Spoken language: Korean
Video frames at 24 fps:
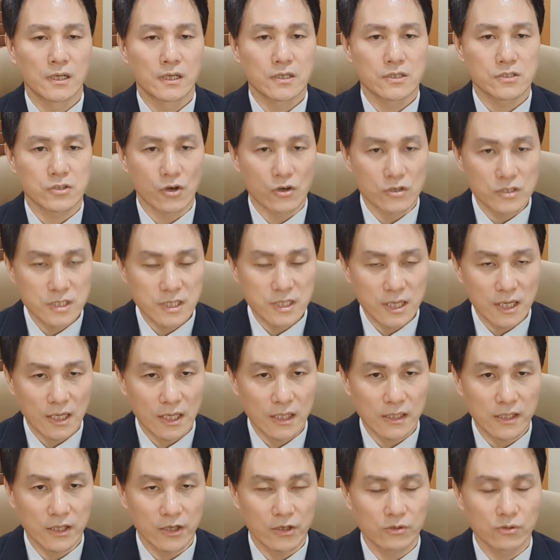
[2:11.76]

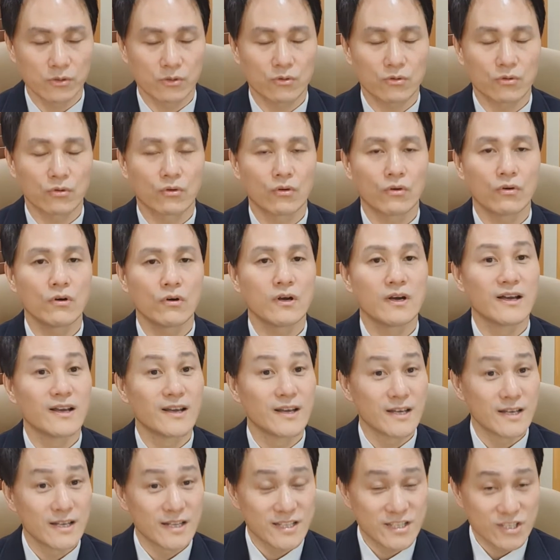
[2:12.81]
정직하게
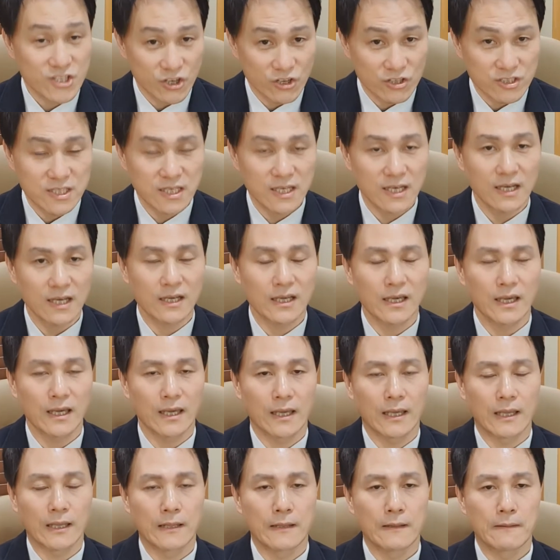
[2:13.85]
내려놓고
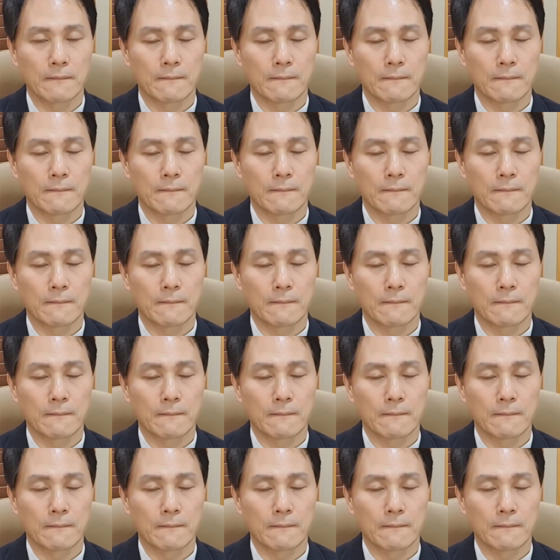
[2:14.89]
정직하게